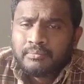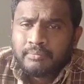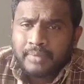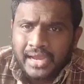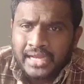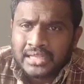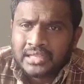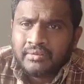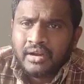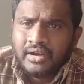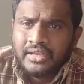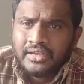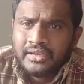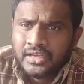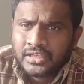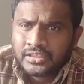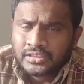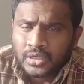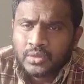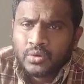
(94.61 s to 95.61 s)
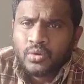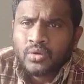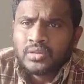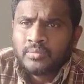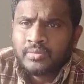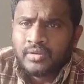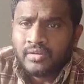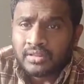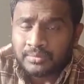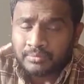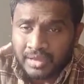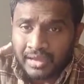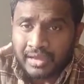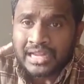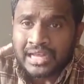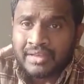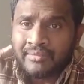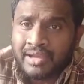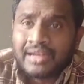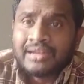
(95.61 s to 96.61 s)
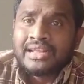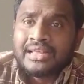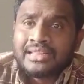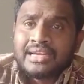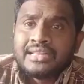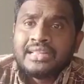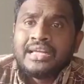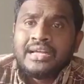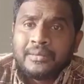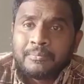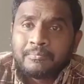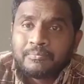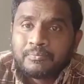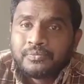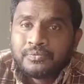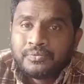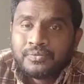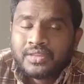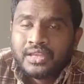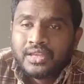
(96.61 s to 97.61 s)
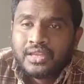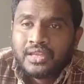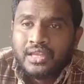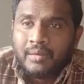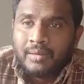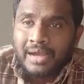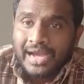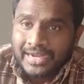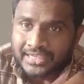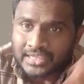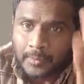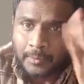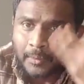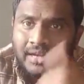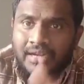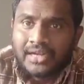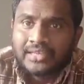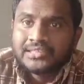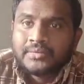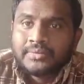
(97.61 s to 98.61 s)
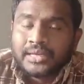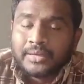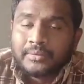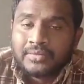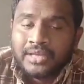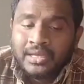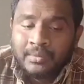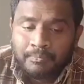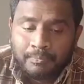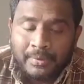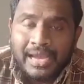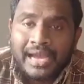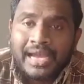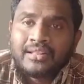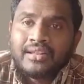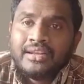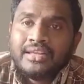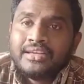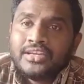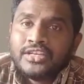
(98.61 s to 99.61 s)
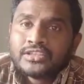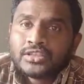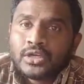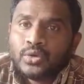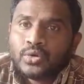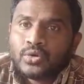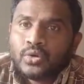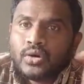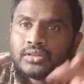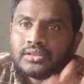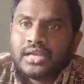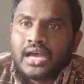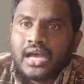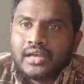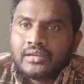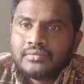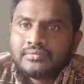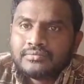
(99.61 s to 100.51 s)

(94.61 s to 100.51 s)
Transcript: పేదవాళ్ళు ఇంగ్లీష్ చదువుకోవద్దు మేము మేము అన్నా మేము అనలేదు కదా అనకపోయినా సరే ఏ పేదలు ఇంగ్లీష్ చదువుకోవద్దా